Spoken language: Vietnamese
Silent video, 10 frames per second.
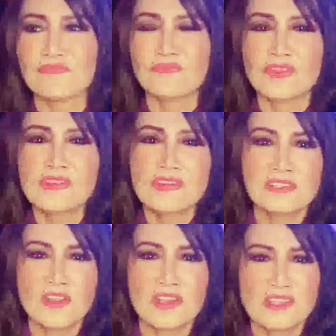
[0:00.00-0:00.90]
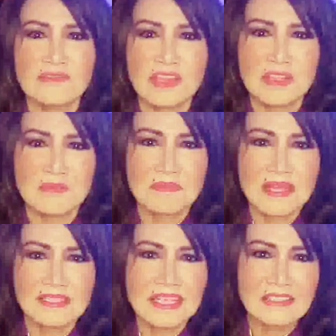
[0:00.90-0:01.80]
những người giỏi như vậy
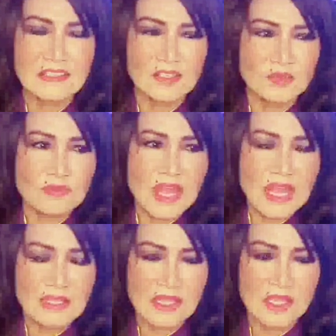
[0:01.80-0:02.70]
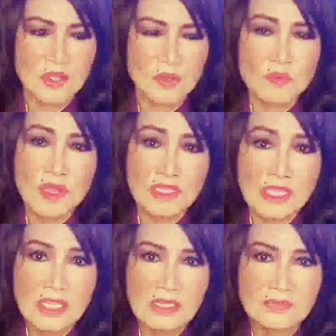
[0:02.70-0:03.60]
mà xa rời chúng ta thì cũng hơi
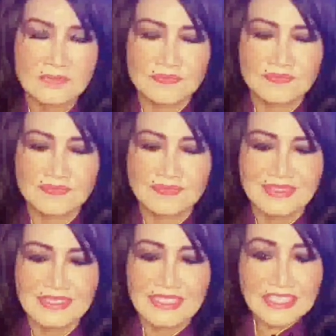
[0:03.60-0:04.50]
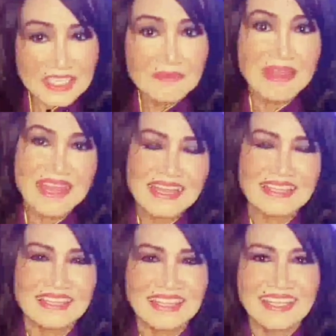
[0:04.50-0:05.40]
tiếc nhưng mà
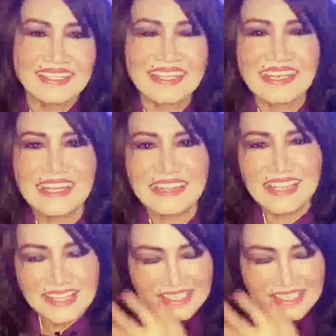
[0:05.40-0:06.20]
thanh lan tin